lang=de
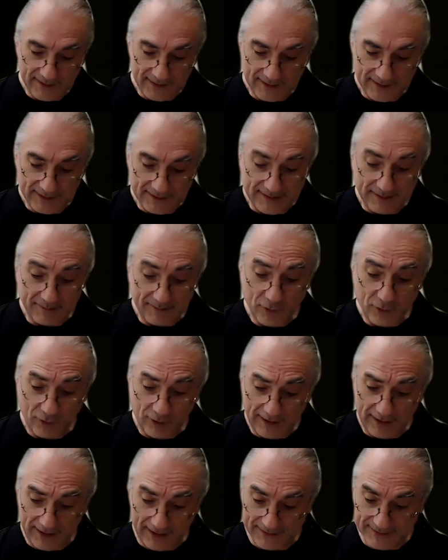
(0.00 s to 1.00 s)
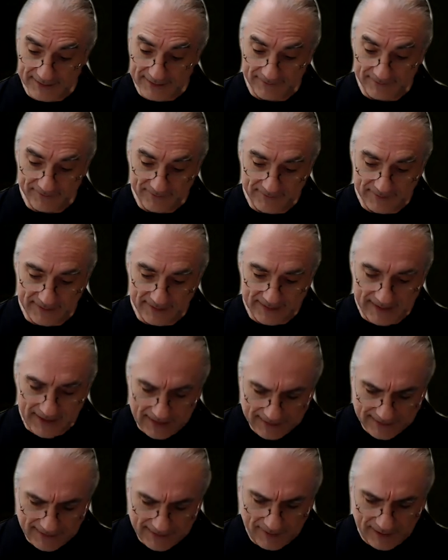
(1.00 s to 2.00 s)
Dem Chorleiter
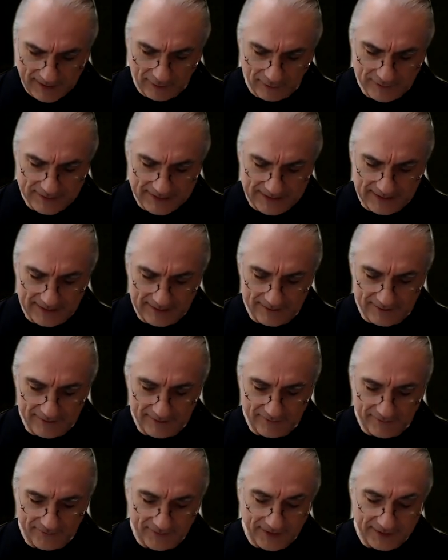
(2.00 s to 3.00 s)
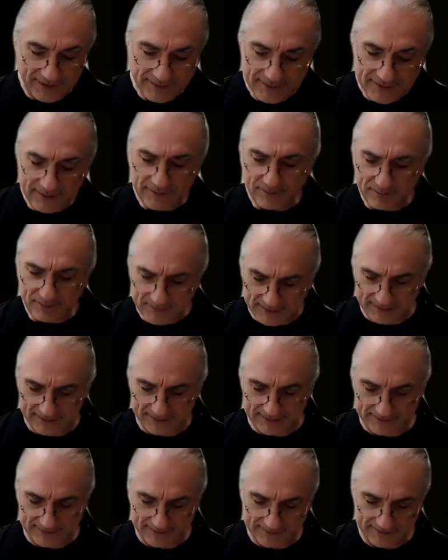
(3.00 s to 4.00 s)
nach der Melodie verdirbt
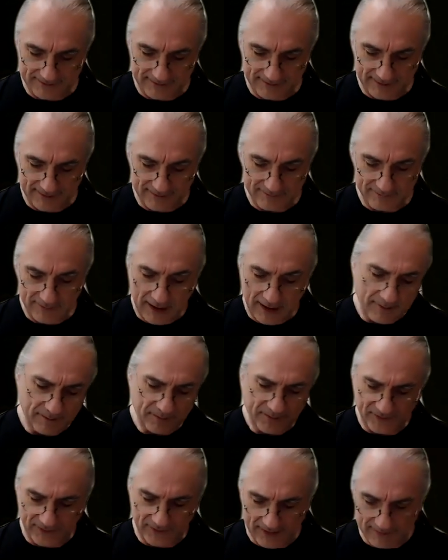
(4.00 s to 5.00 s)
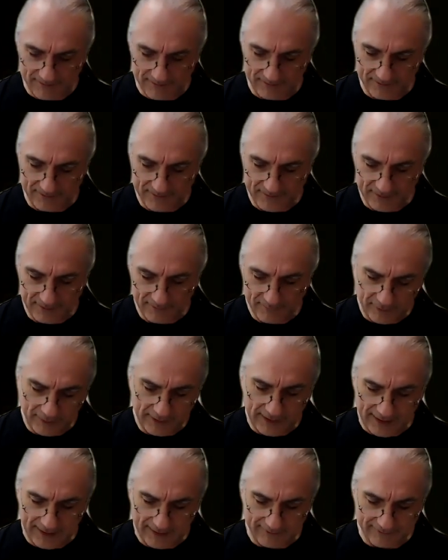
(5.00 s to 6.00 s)
nicht ein Psalm
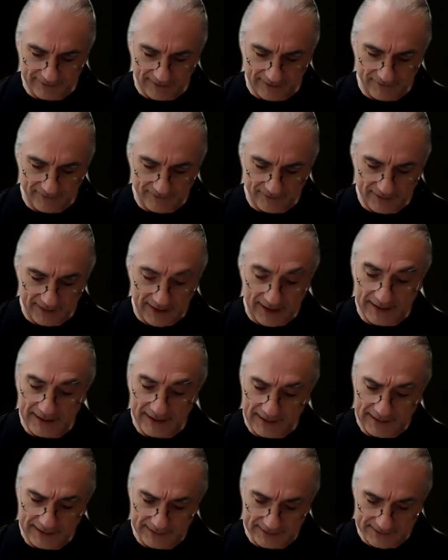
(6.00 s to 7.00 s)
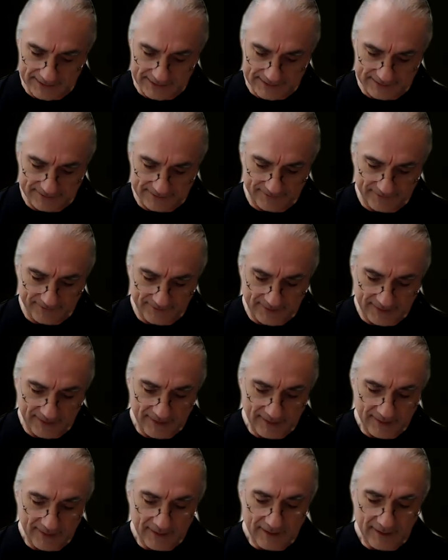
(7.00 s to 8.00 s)
von Asaf, ein Lied
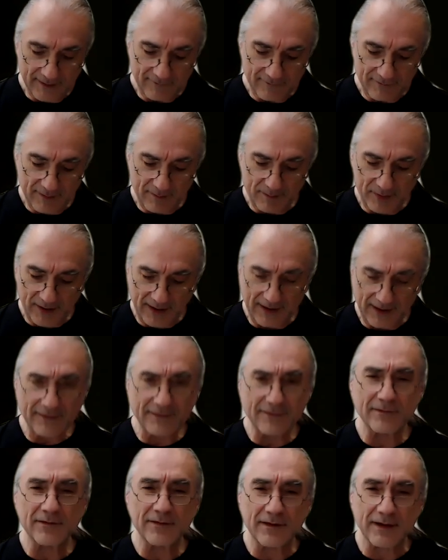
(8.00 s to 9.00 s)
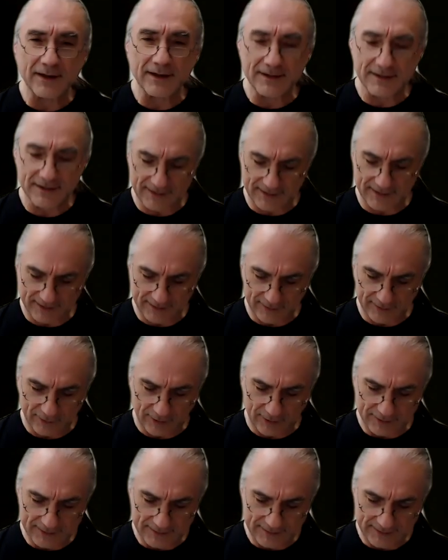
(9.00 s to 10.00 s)
wir preisen dich,
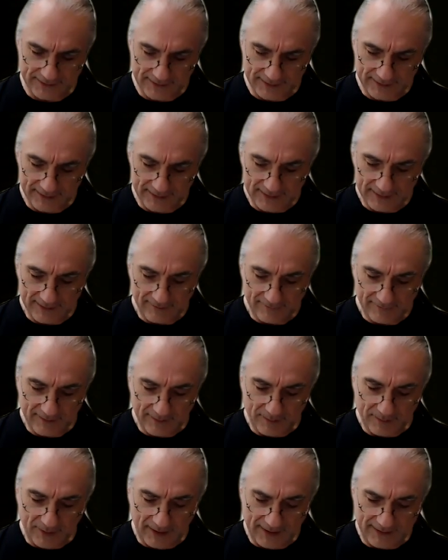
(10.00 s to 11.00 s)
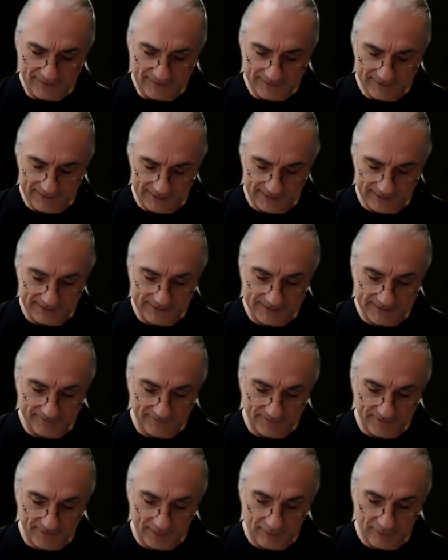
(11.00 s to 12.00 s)
Gott, wir preisen dich.
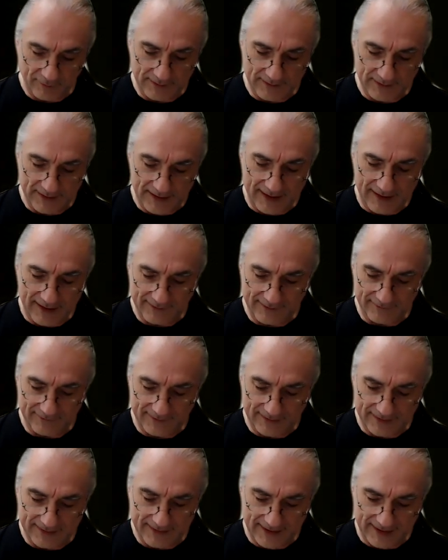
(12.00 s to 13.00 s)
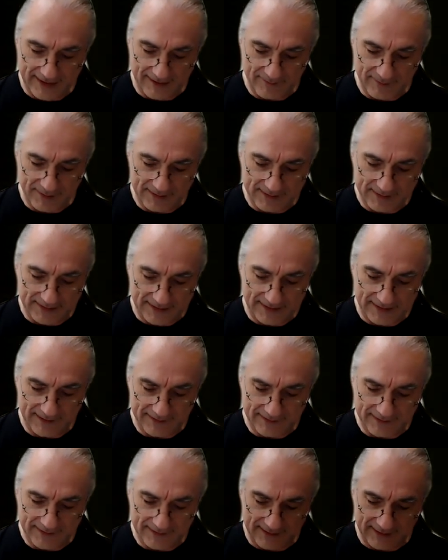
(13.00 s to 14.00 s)
Und nahe ist dein Name
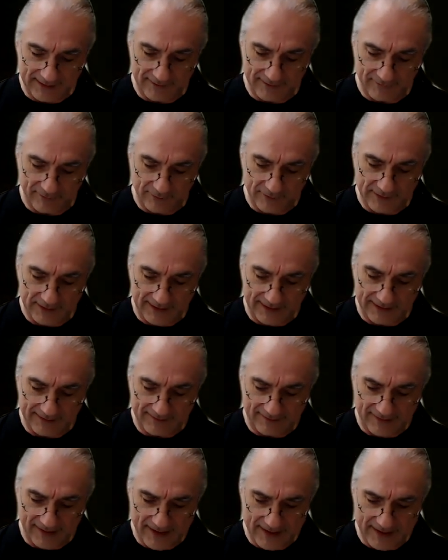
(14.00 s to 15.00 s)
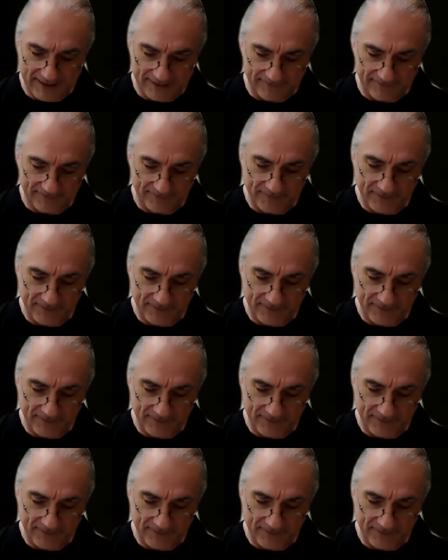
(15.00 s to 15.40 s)
denen, die deine Wunder erzählen.